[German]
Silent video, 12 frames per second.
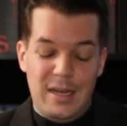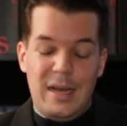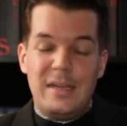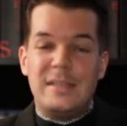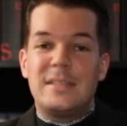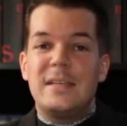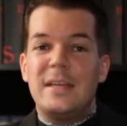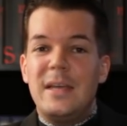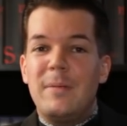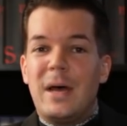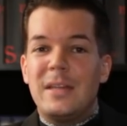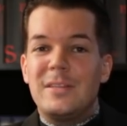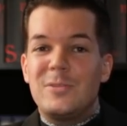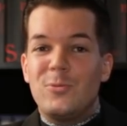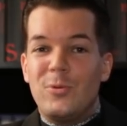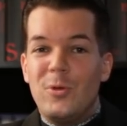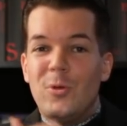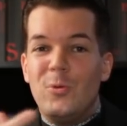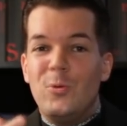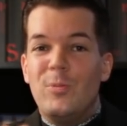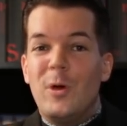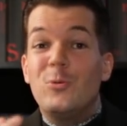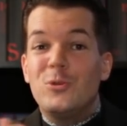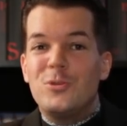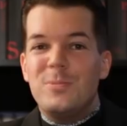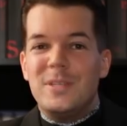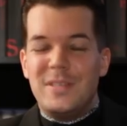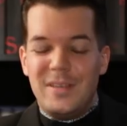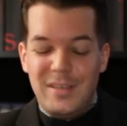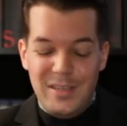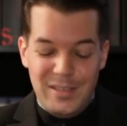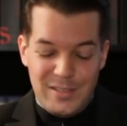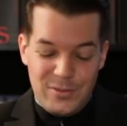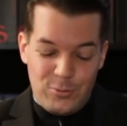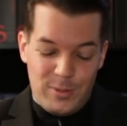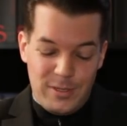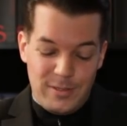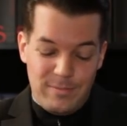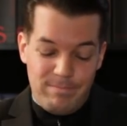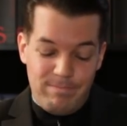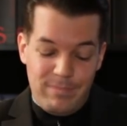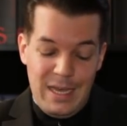als im Anzug über unspießige Dinge zu sprechen.